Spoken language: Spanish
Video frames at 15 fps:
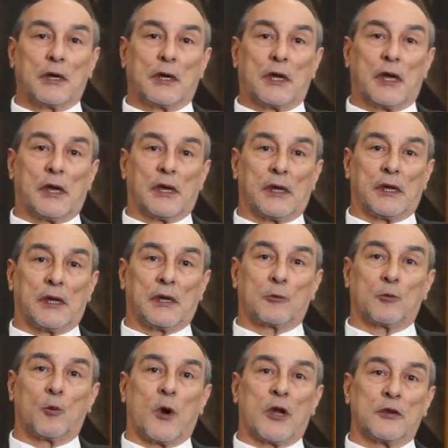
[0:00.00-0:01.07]

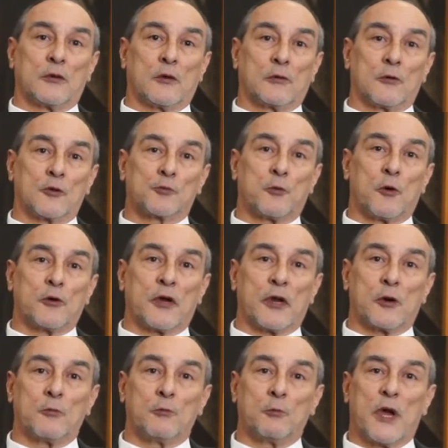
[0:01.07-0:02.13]
que cuando nos
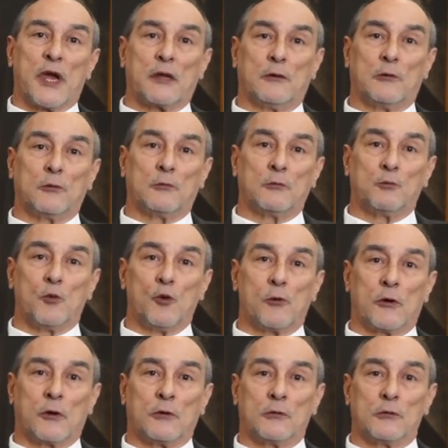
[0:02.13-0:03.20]
ponen un,
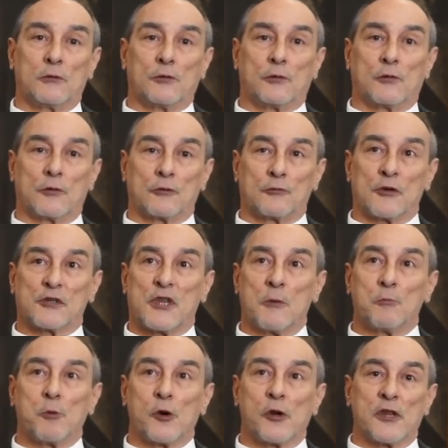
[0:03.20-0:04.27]
muro nos lo
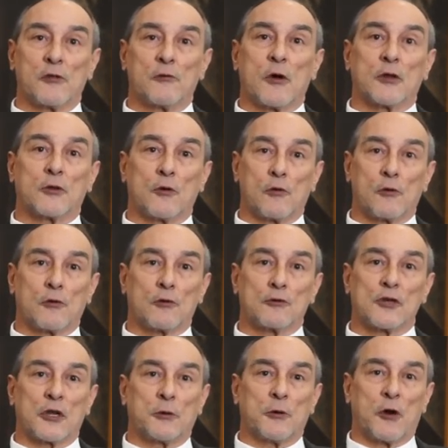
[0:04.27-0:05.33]
están poniendo a todos
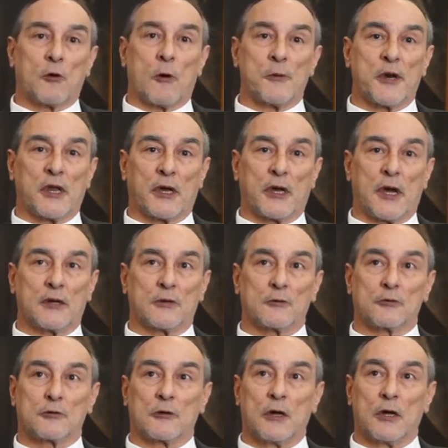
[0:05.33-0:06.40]
los
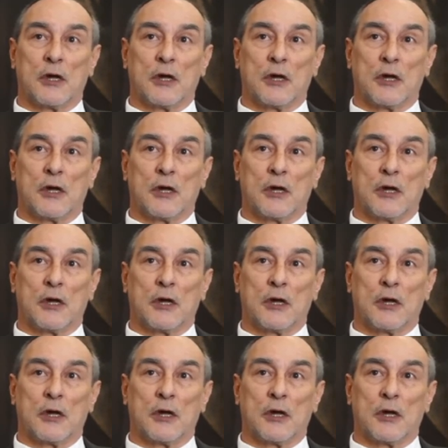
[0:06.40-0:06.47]
iberoamericanos